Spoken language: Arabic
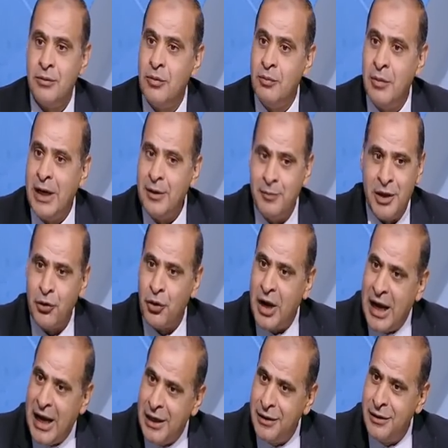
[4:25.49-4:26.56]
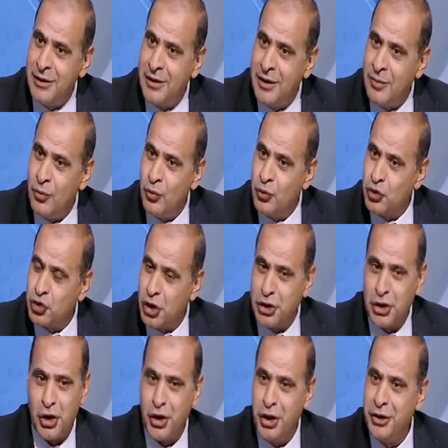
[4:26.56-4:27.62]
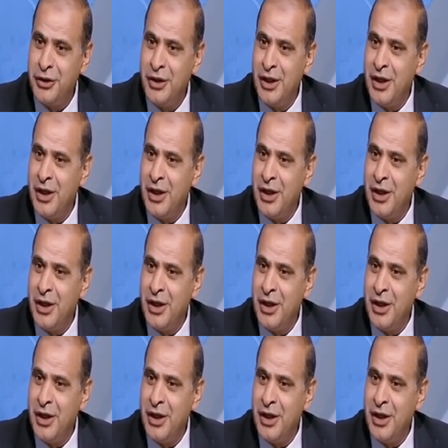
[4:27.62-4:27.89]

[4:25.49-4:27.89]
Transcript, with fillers: مع انه راح حل مشكله القيد